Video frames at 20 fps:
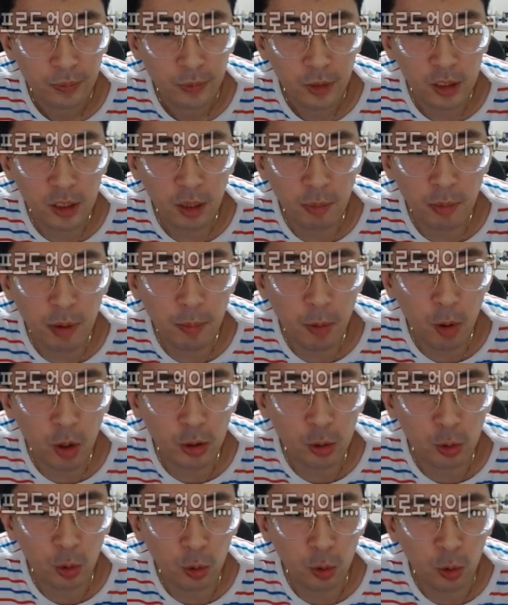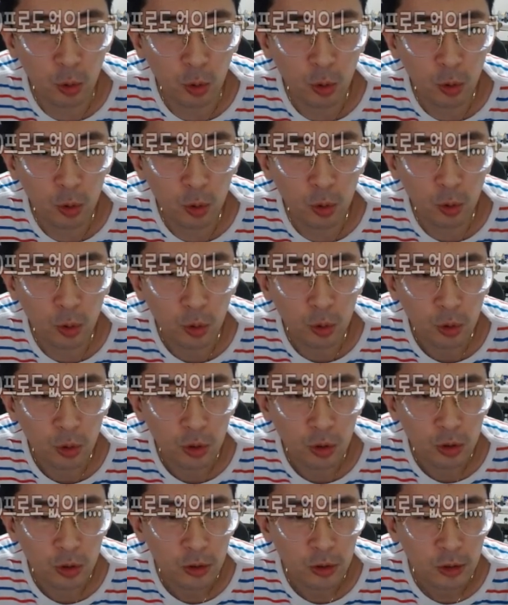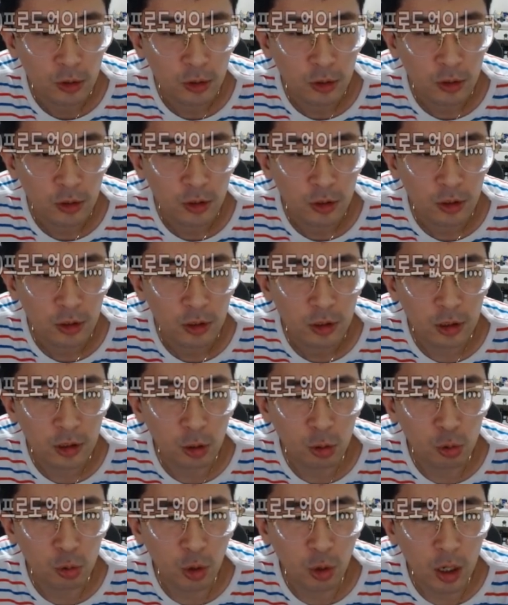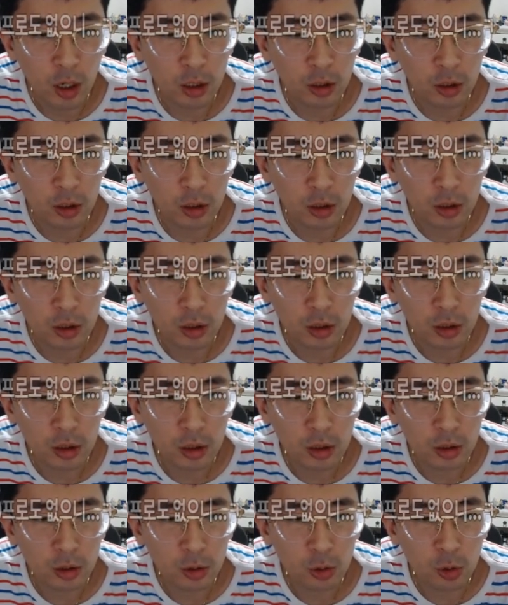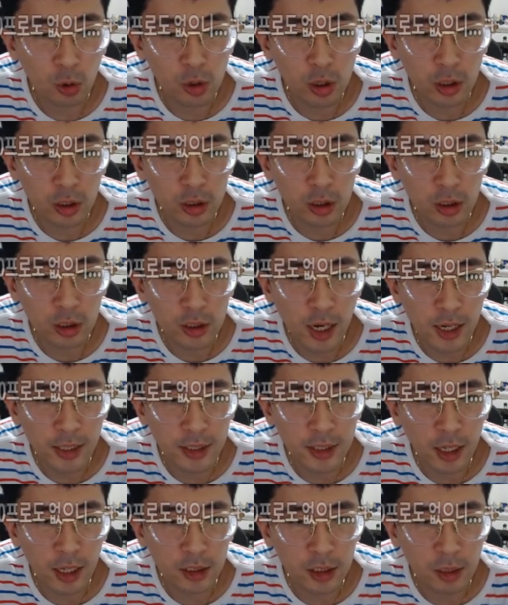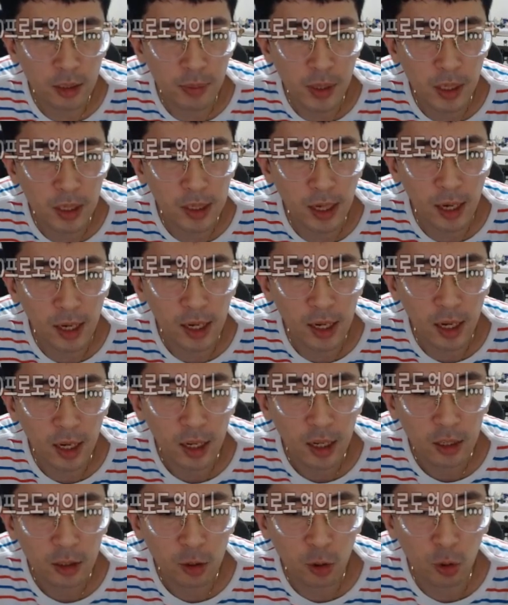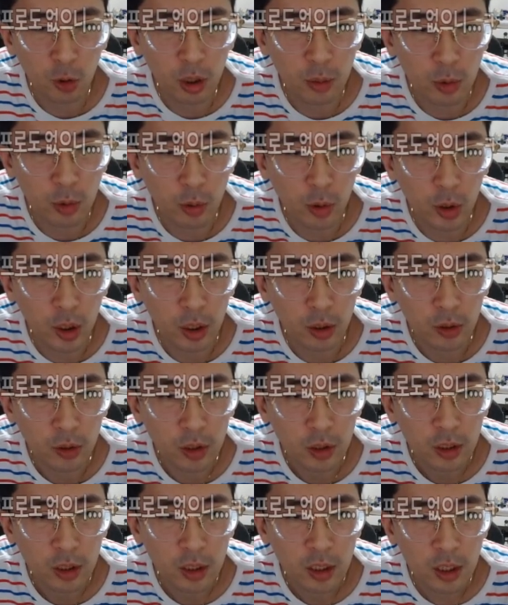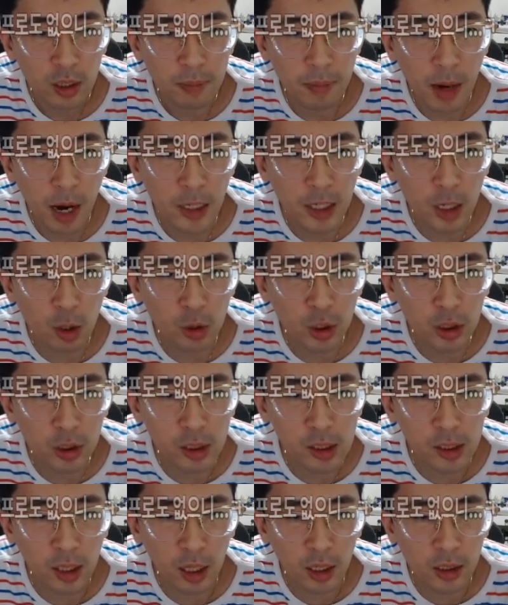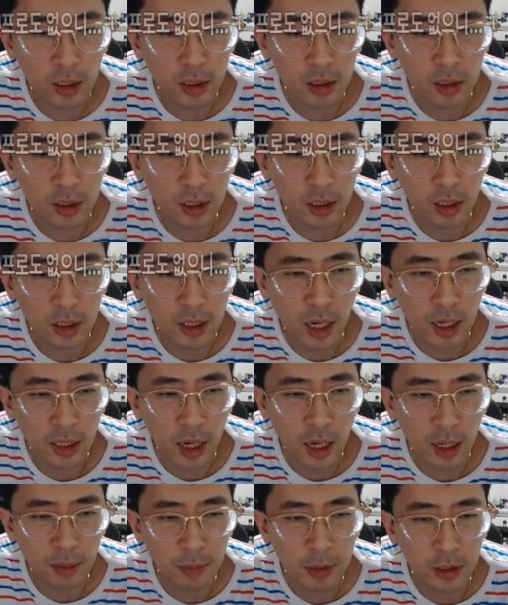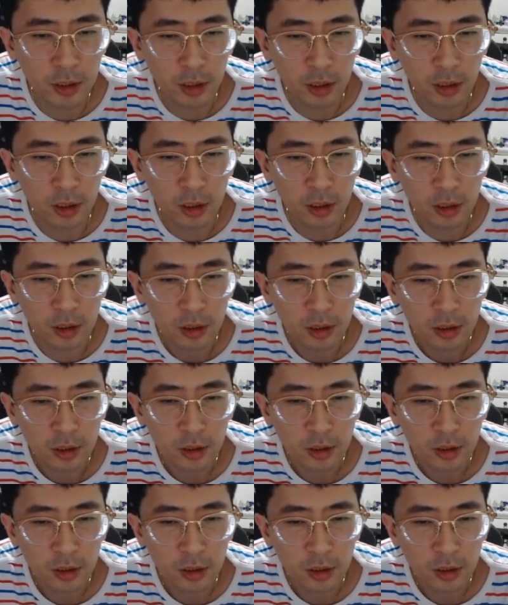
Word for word: 일단 면포까지 놓고 이제 중앙 졸려서 상이 나가서 이 병을 달라 이렇게 한번 넣어볼게 만화 오셨을 때는 이렇게 상 나가면서